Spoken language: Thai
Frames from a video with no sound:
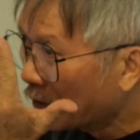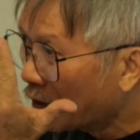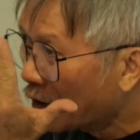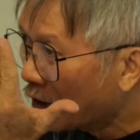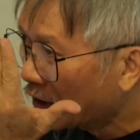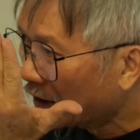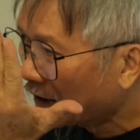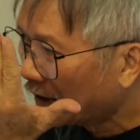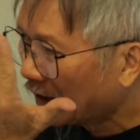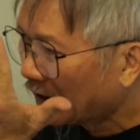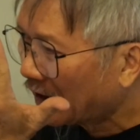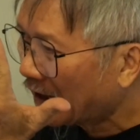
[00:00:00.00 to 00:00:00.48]
สามาร
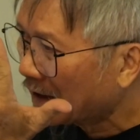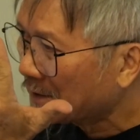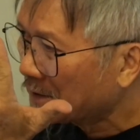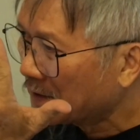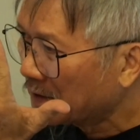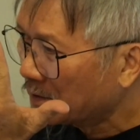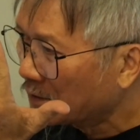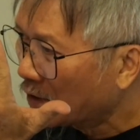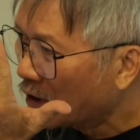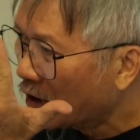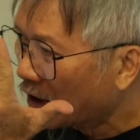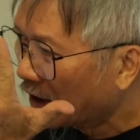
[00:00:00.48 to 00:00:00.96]
ถลงทะเบียน
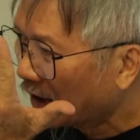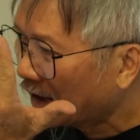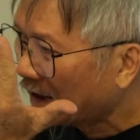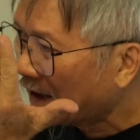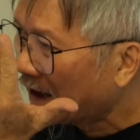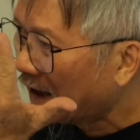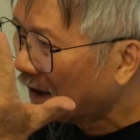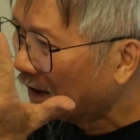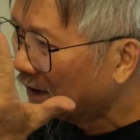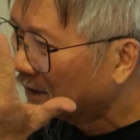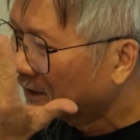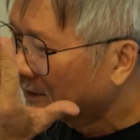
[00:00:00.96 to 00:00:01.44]
เพื่อรับ
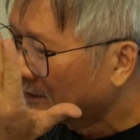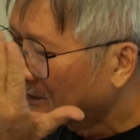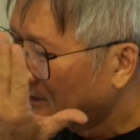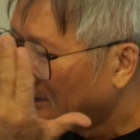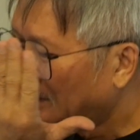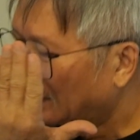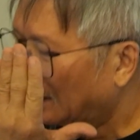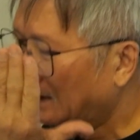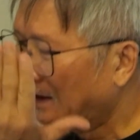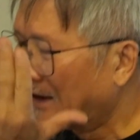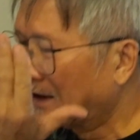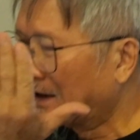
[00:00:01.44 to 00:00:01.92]
การตรวจสุข
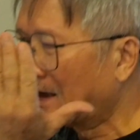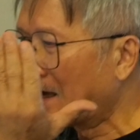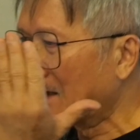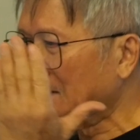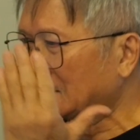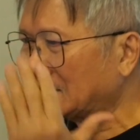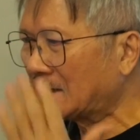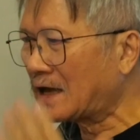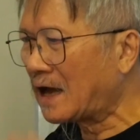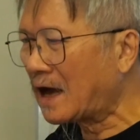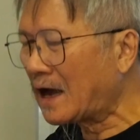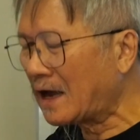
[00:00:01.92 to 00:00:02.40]
ภาพได้